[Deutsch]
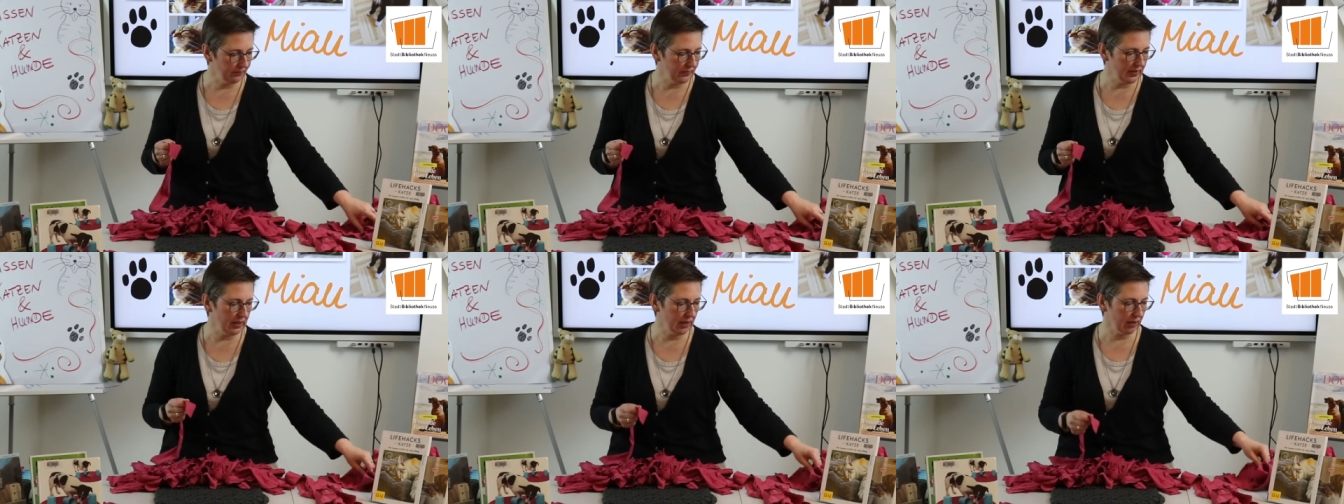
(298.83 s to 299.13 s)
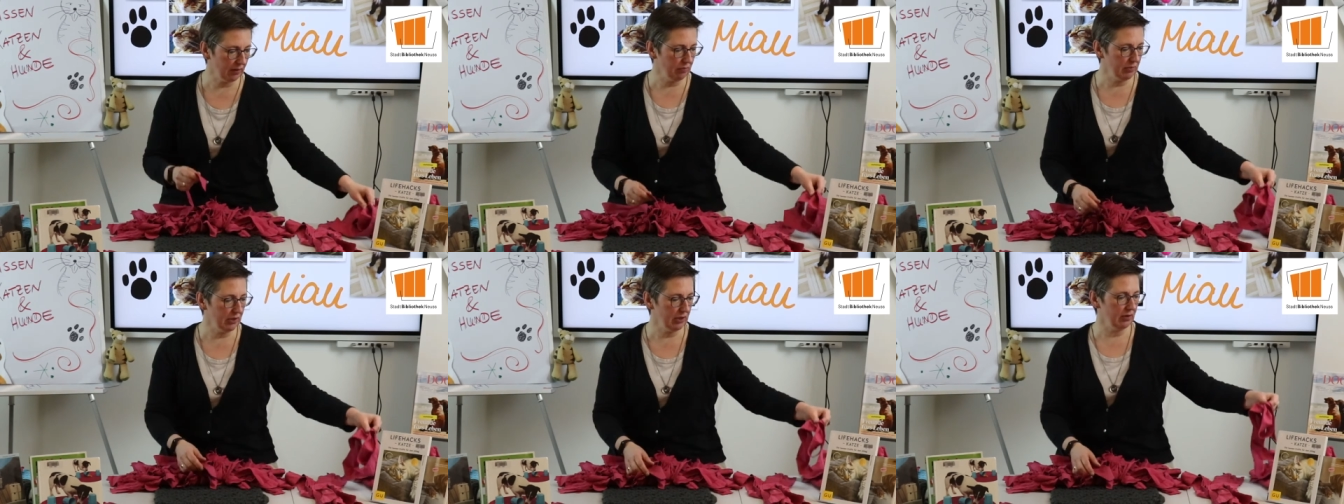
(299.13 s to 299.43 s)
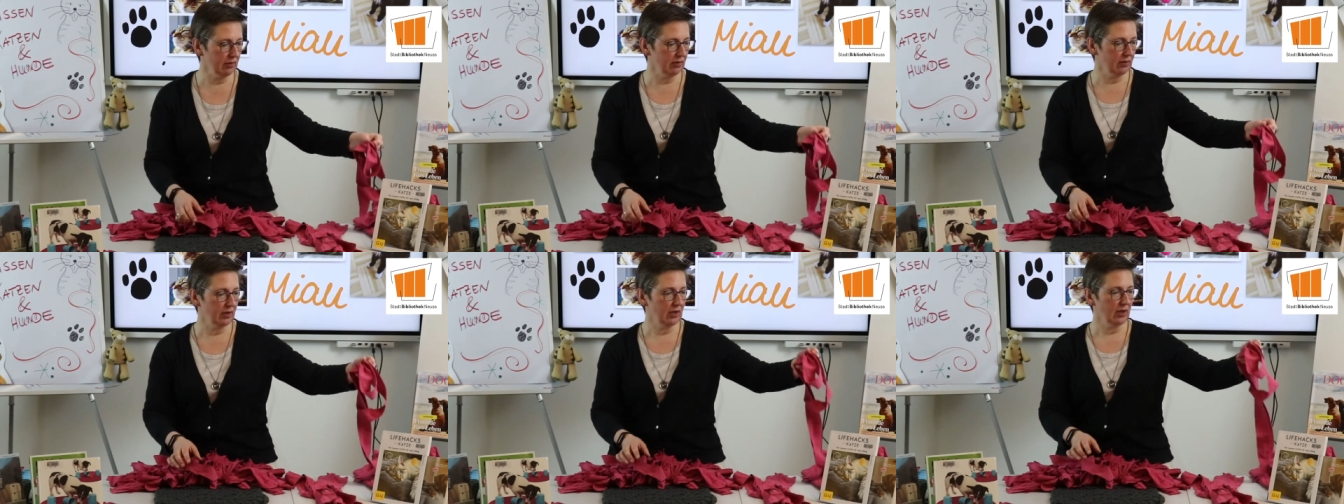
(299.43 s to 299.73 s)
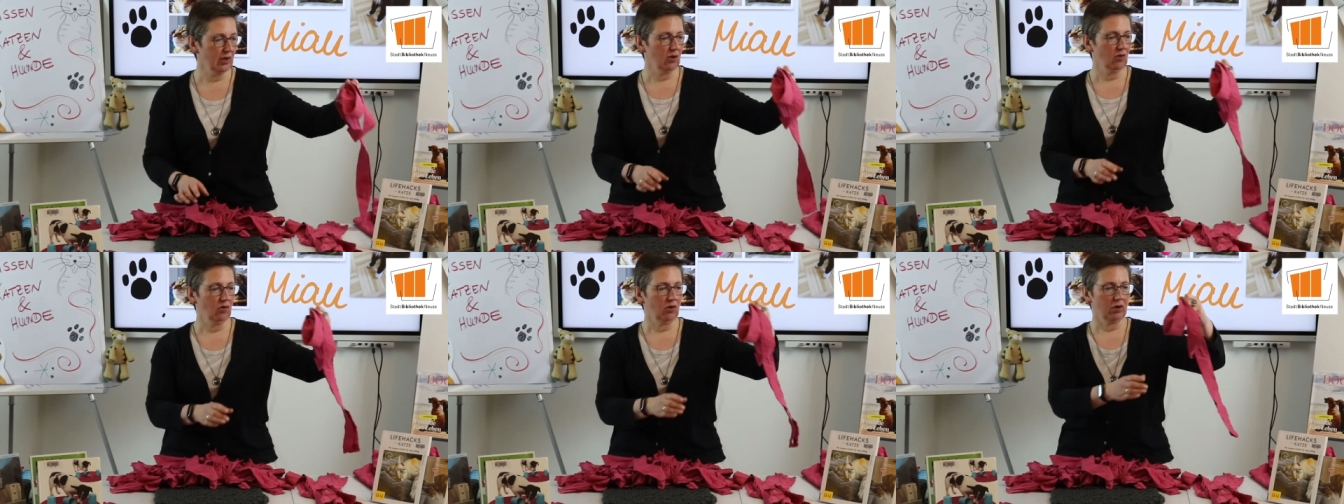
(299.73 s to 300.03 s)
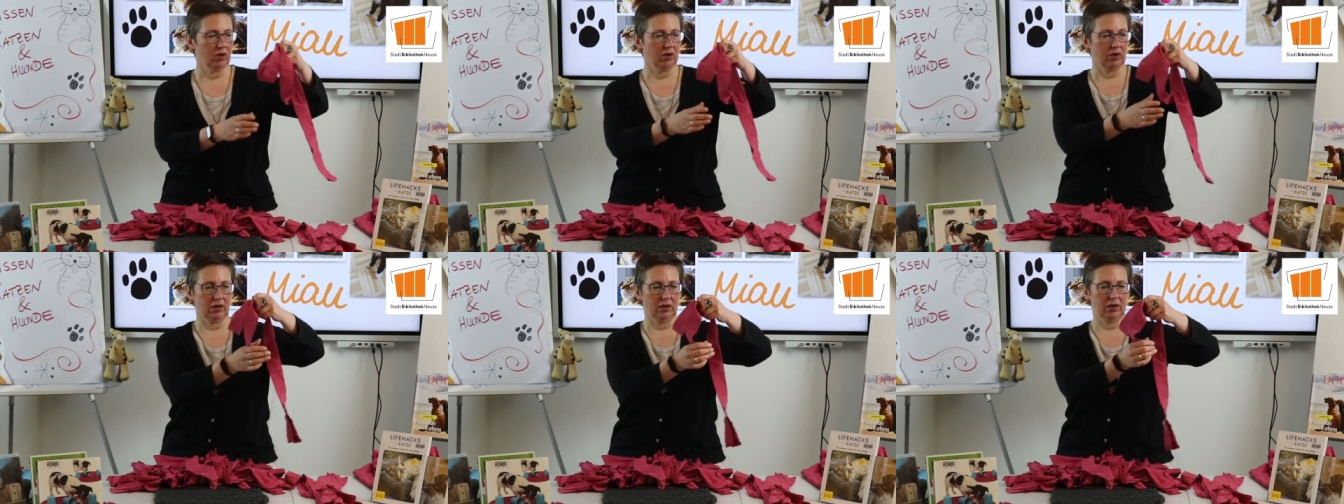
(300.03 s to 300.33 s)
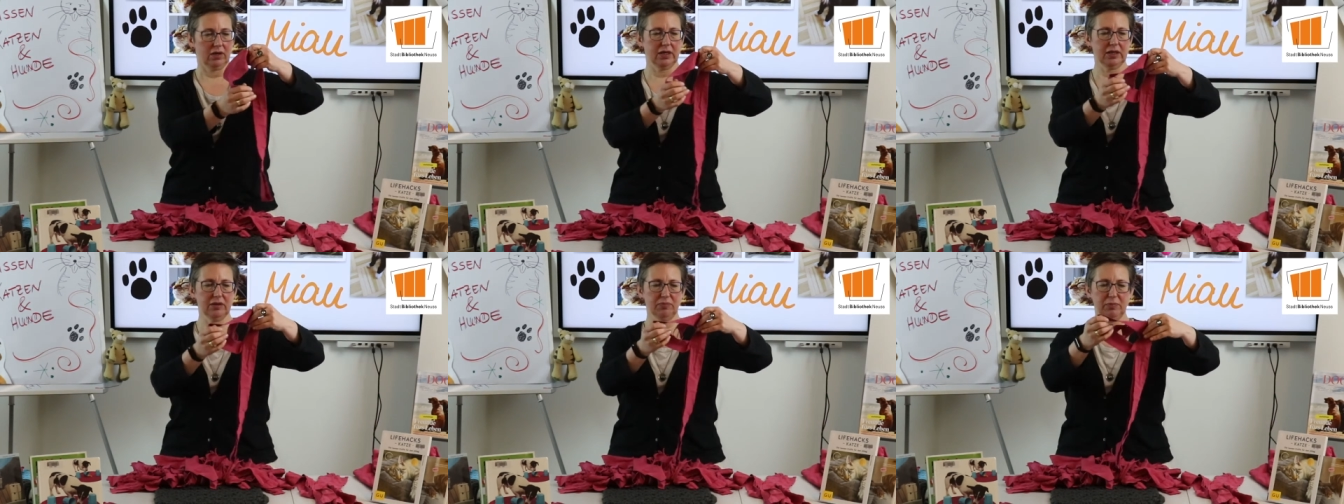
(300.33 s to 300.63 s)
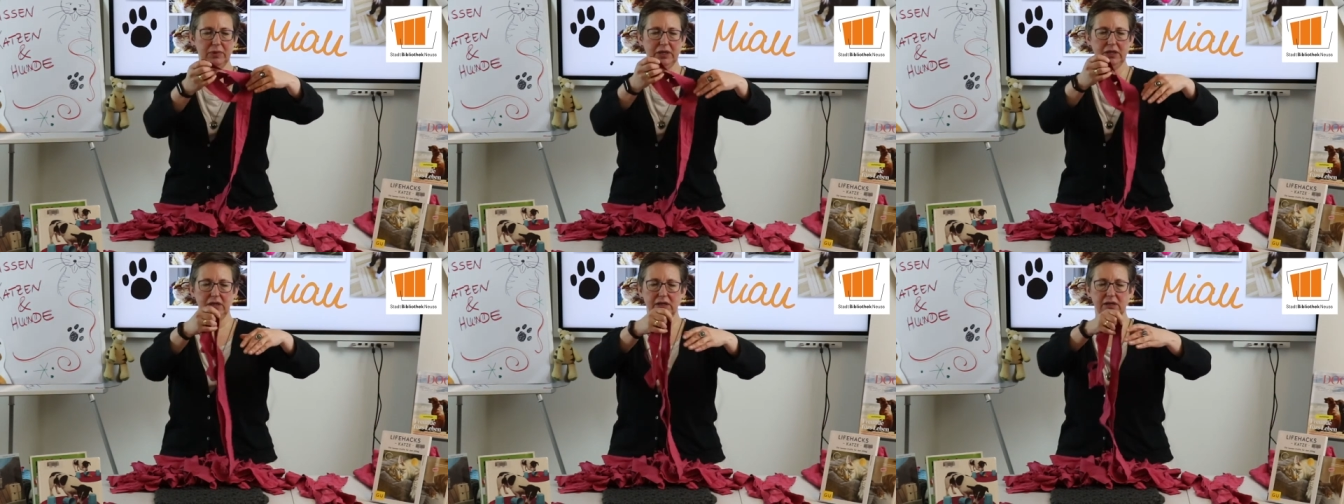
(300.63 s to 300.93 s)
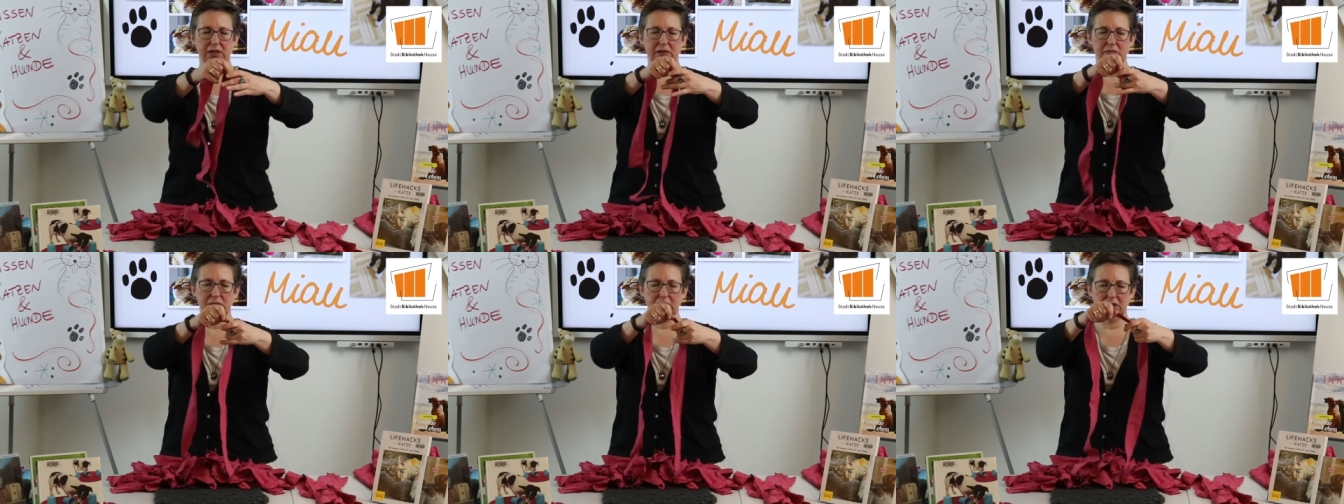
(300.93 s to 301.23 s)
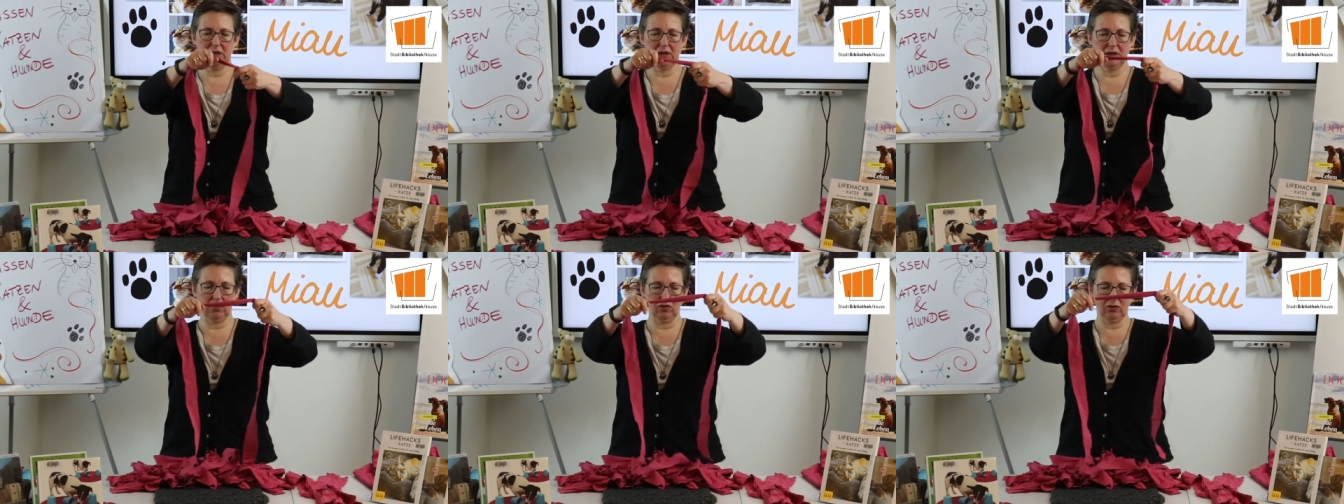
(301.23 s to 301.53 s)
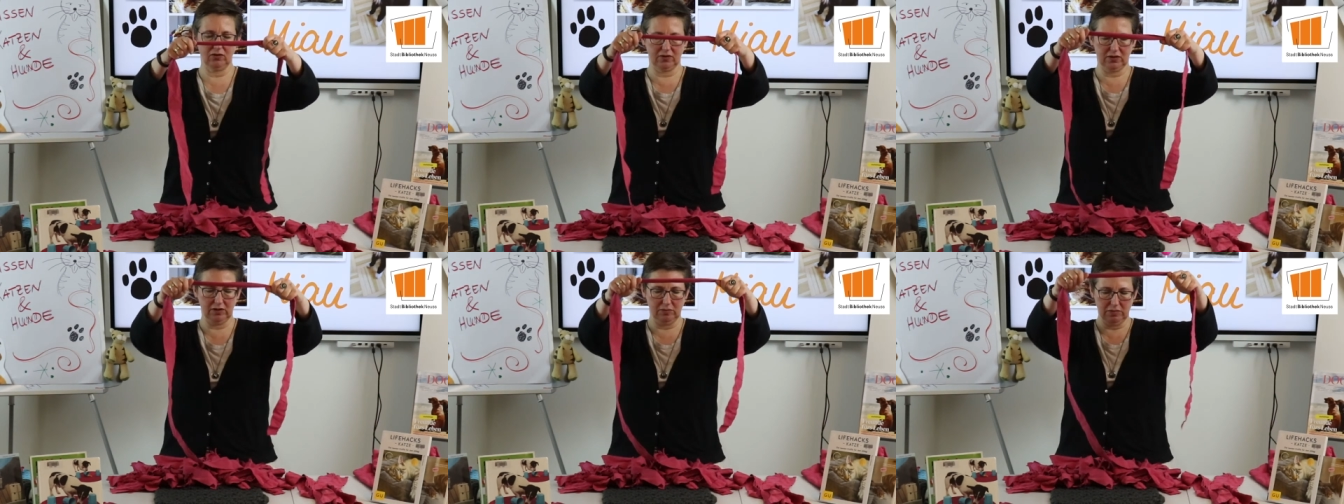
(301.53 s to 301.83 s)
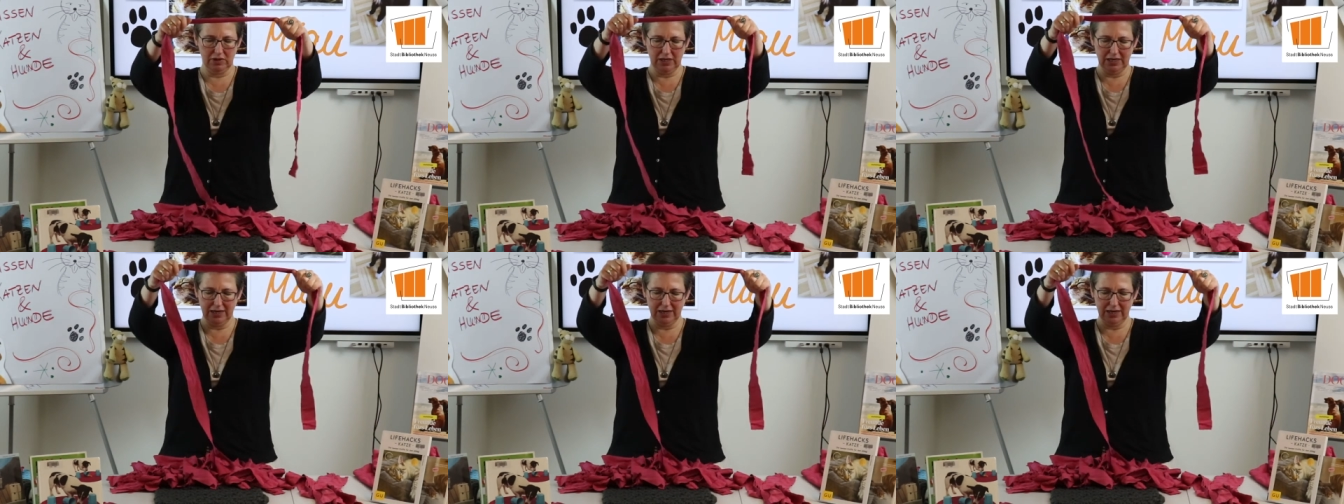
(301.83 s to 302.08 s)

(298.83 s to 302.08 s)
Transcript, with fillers: die hat man, kriegt man, indem man aus dem